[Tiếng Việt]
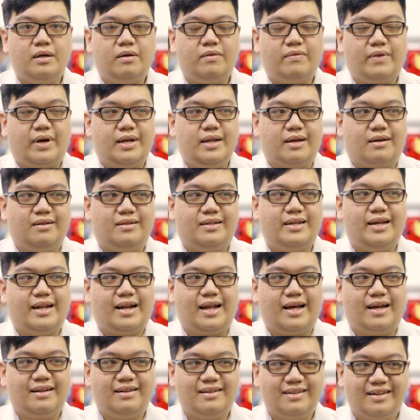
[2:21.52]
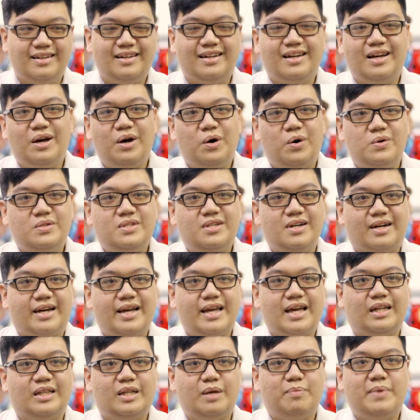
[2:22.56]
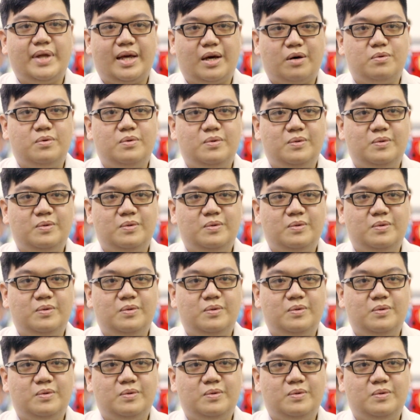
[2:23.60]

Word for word: và để có thể là hỗ trợ khách hàng tiếp theo